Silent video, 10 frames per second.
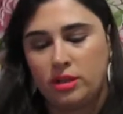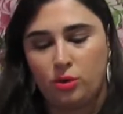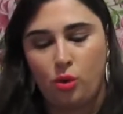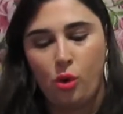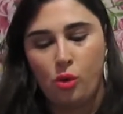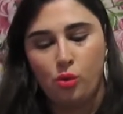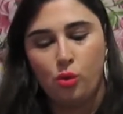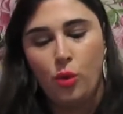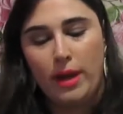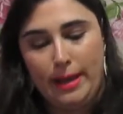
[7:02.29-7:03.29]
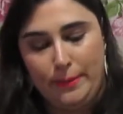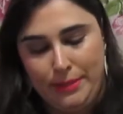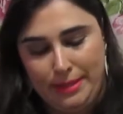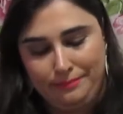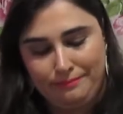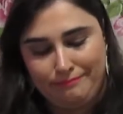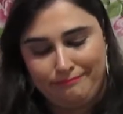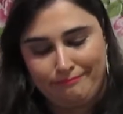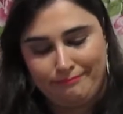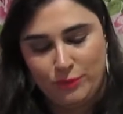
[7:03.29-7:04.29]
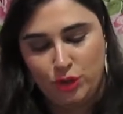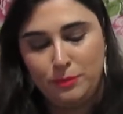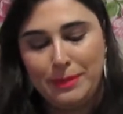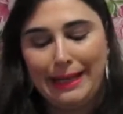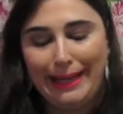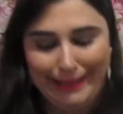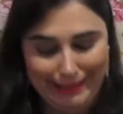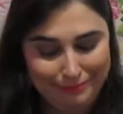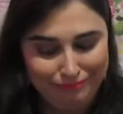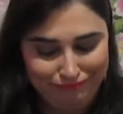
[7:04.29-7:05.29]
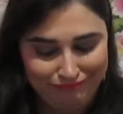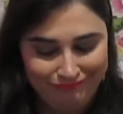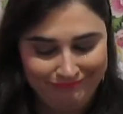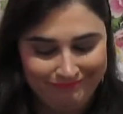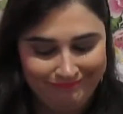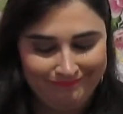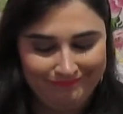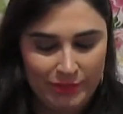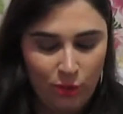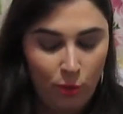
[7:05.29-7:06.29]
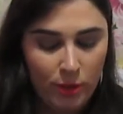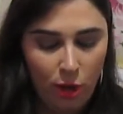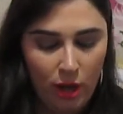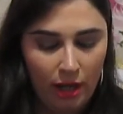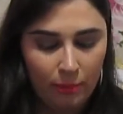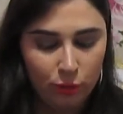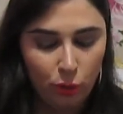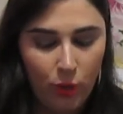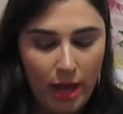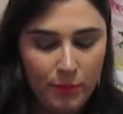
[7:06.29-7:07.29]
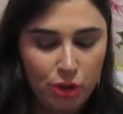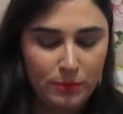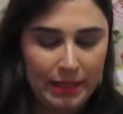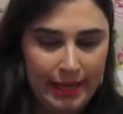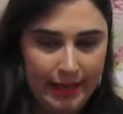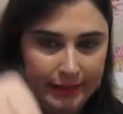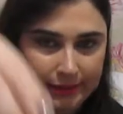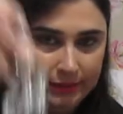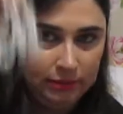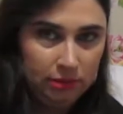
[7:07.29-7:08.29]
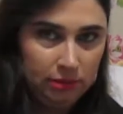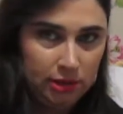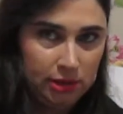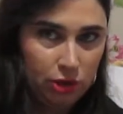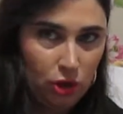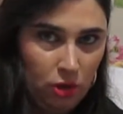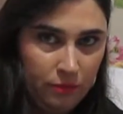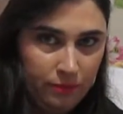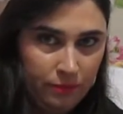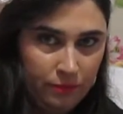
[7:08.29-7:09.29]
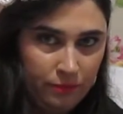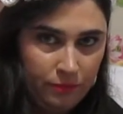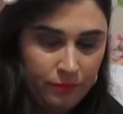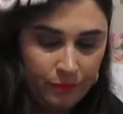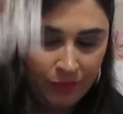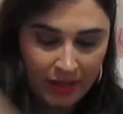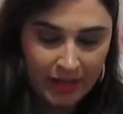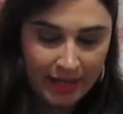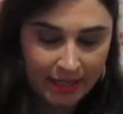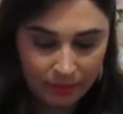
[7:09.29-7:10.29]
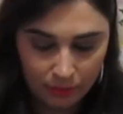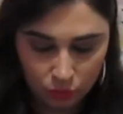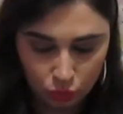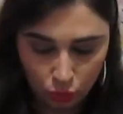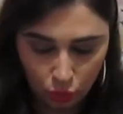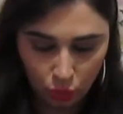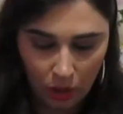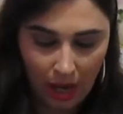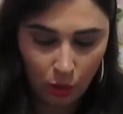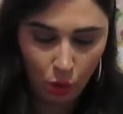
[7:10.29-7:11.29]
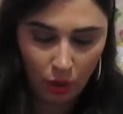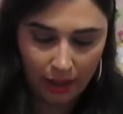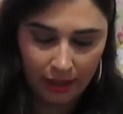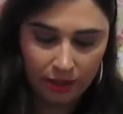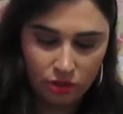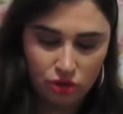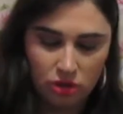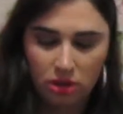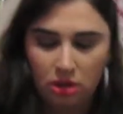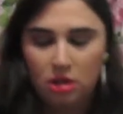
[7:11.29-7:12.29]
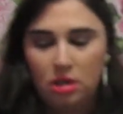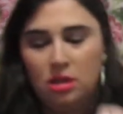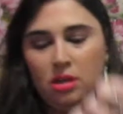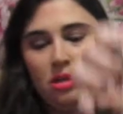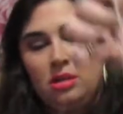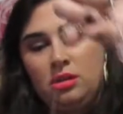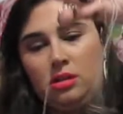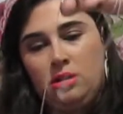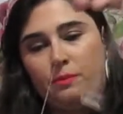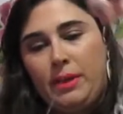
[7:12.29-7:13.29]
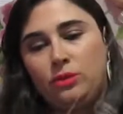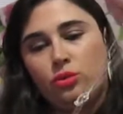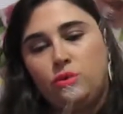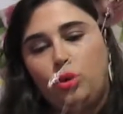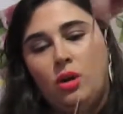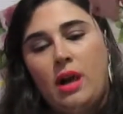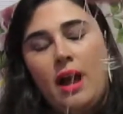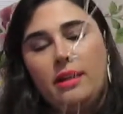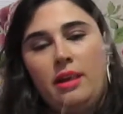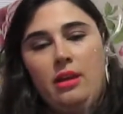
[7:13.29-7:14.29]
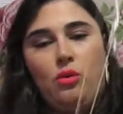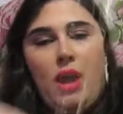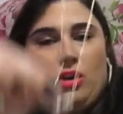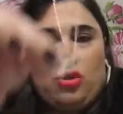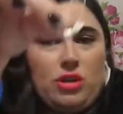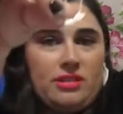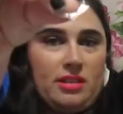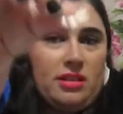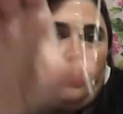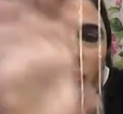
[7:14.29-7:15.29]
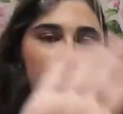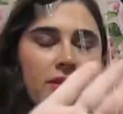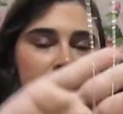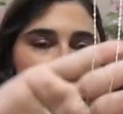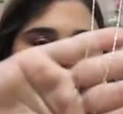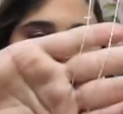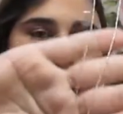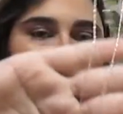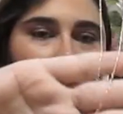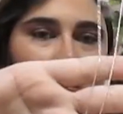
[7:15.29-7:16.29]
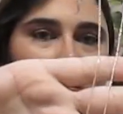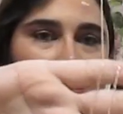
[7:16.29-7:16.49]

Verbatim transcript: com o M de Milena. Ou melhor, ela mandou o M de Milena, aqui ó. E mandou a corrente pra trocar, né, eu acho. Essa aqui veio assim, ó.